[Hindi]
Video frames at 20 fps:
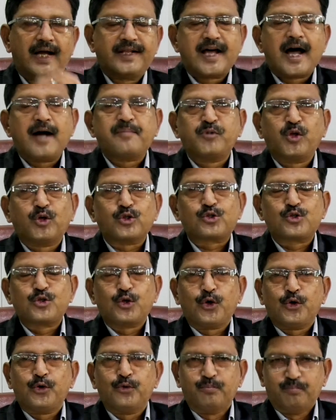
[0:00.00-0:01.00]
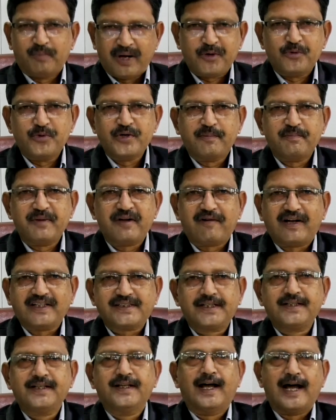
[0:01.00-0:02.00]
आदाब दोस्तों मैं हूं हमें
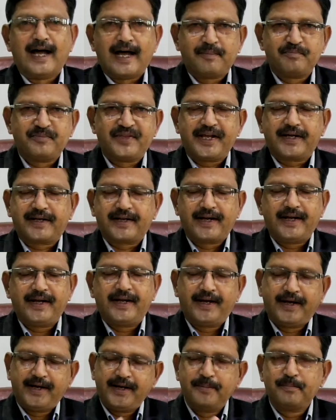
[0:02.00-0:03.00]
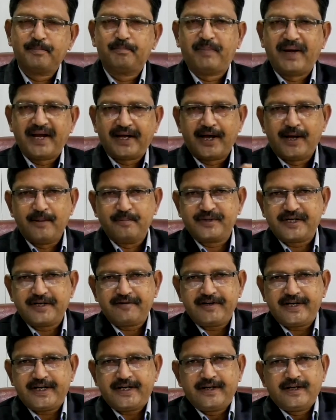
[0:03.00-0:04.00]
वाजिद आप देख रहे हैं पैगाम
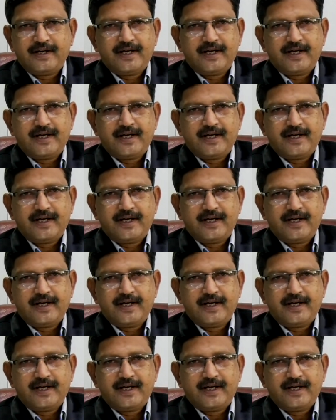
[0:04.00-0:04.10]
टीवी